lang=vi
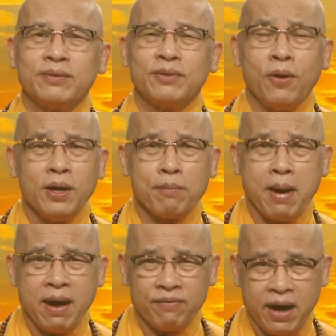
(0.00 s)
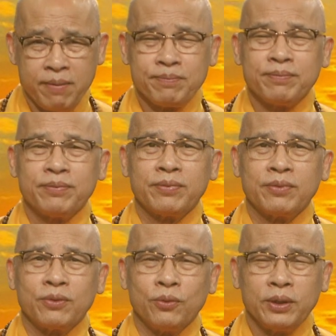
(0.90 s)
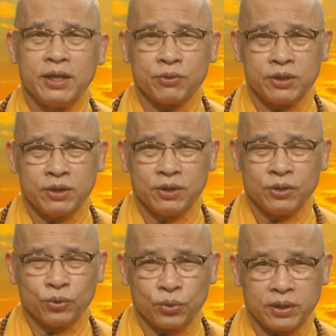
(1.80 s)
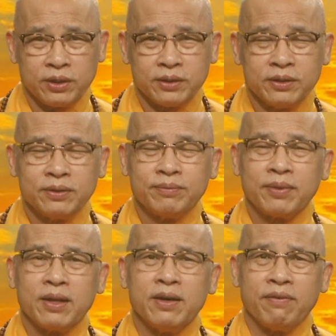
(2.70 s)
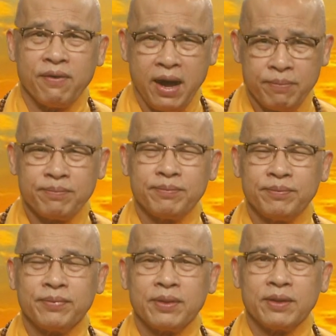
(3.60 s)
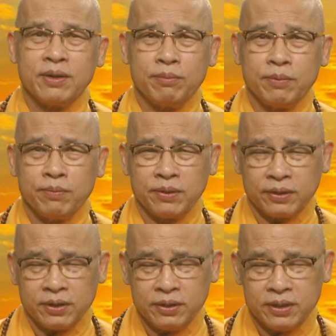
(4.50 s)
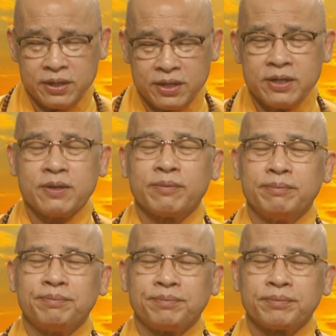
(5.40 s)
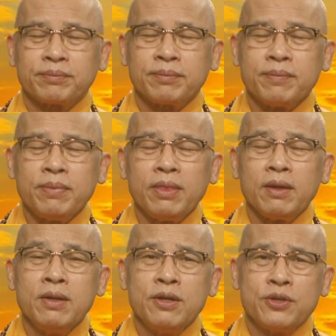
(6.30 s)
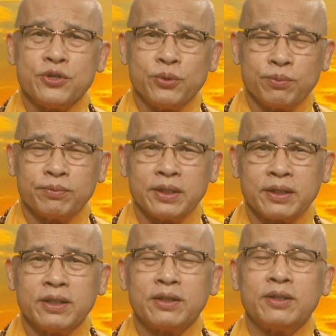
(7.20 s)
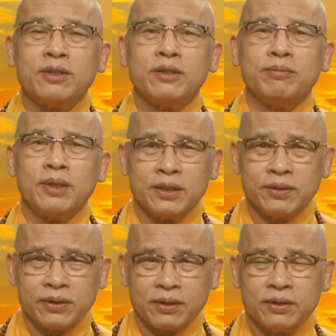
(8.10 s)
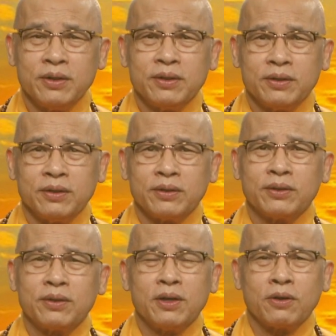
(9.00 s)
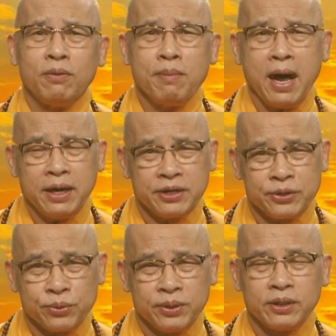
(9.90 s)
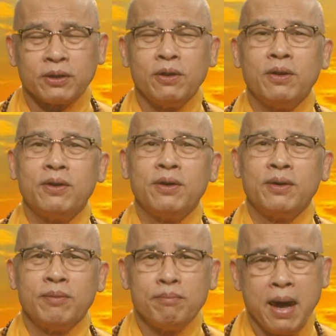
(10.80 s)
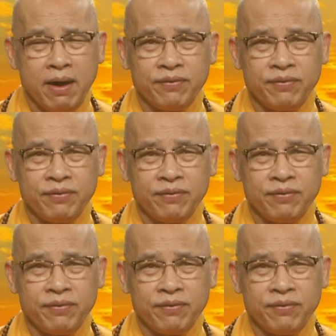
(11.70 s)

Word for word: đó là ba pháp nói theo cái thuật ngữ là pháp nhưng mà mình có thể dùng những cái từ bình thường ờ, tức là có ba điều hay là có ba